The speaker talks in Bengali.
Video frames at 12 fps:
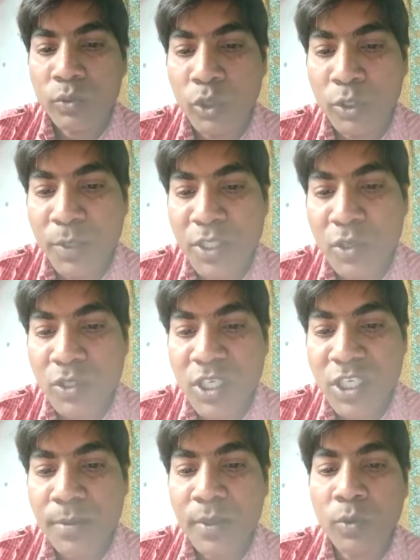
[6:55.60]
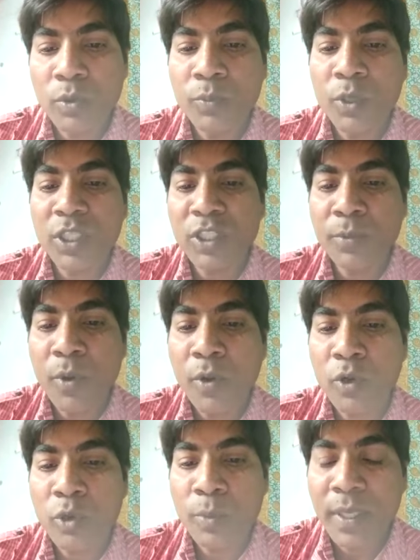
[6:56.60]
পরিবেশলস হিসেবে কোন পদার্থ
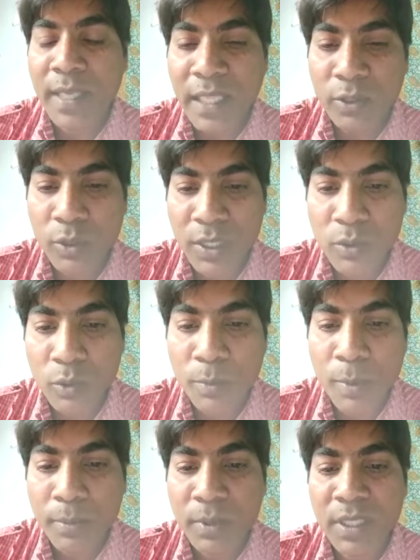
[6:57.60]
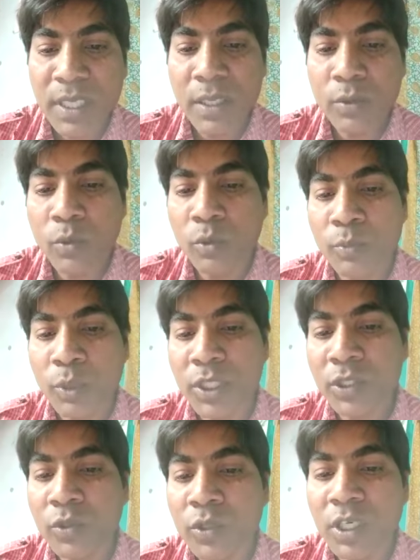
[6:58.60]
ব্যবহার করবে ক্যাথোডিক কোন কে কোন
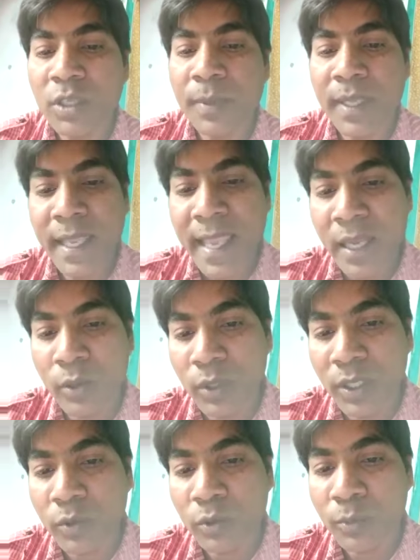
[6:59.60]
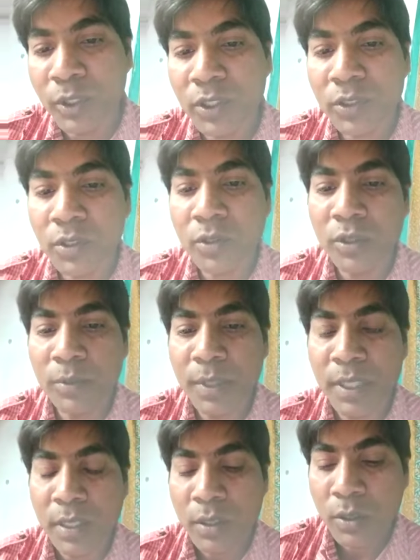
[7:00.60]
পদার্থটিকে নিবে অ্যানোডে কোন পদার্থটিকে নিবে